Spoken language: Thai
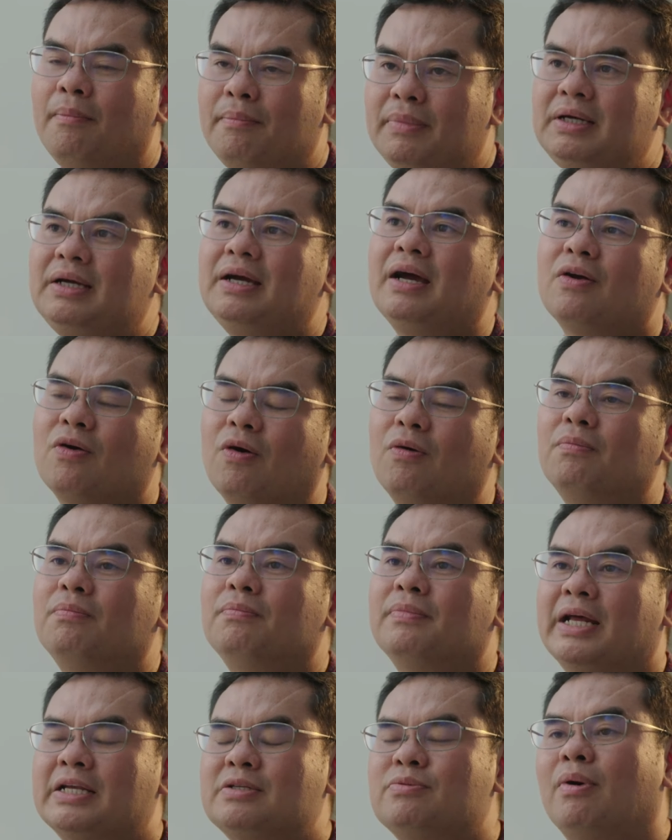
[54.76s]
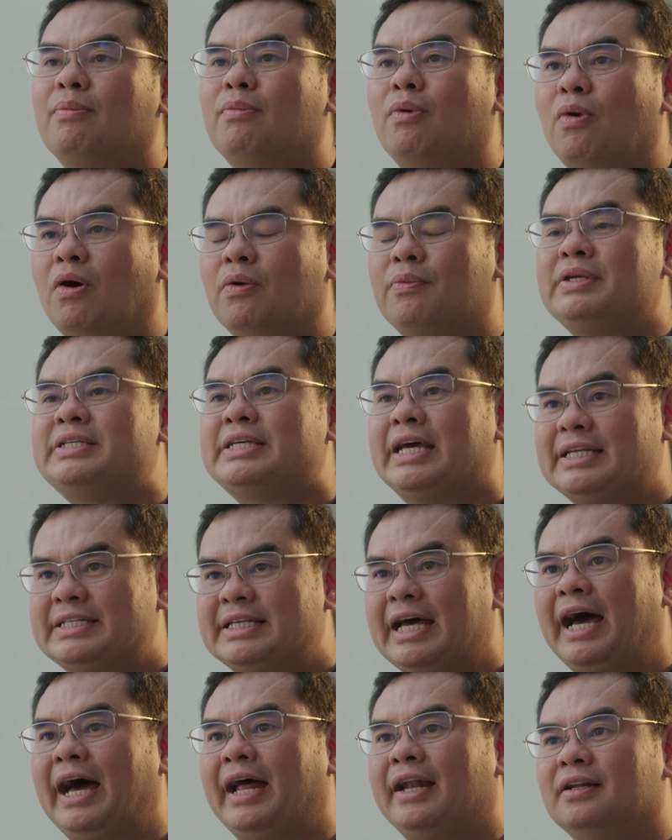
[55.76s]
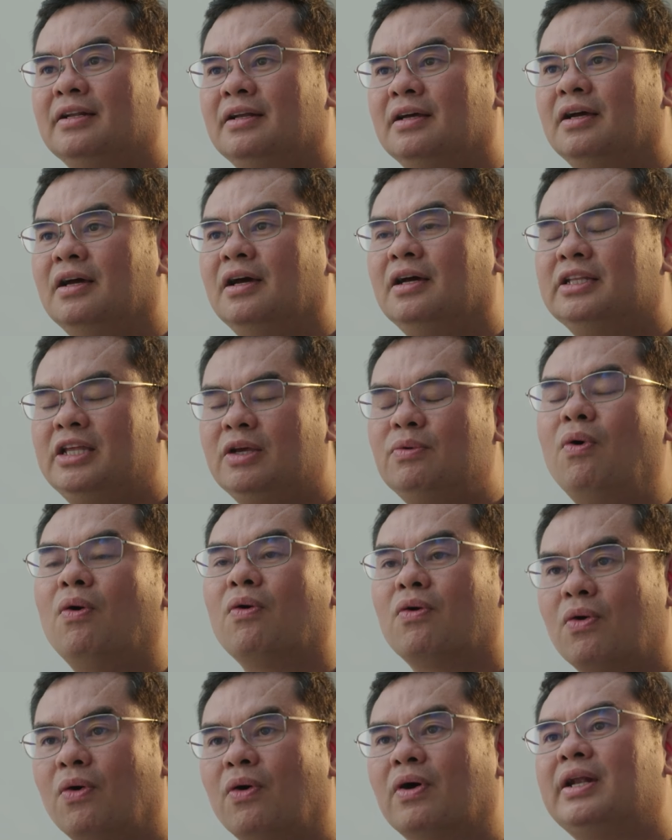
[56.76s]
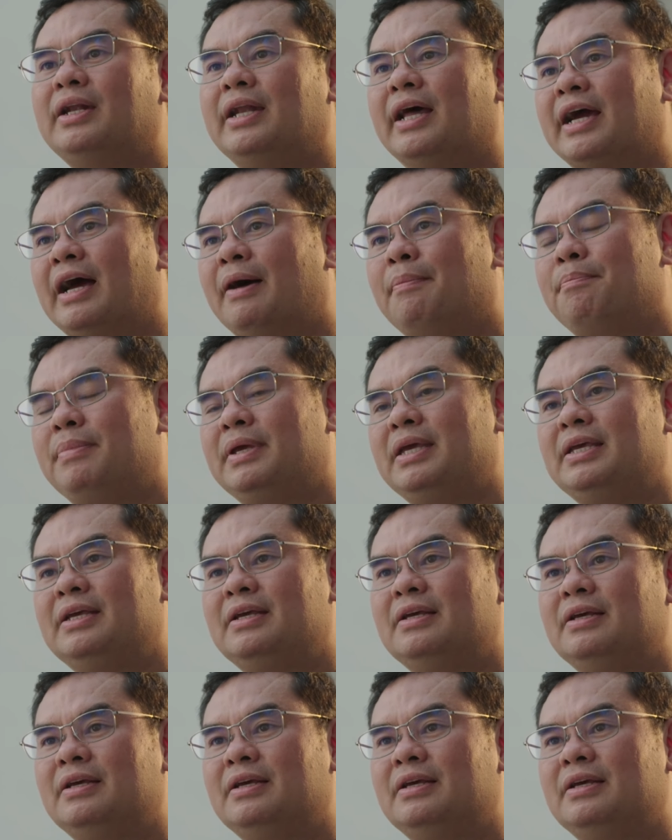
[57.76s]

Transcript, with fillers: เมื่อกรมพระราชวังบวรวิชัยชาญที่วงคตนะครับปี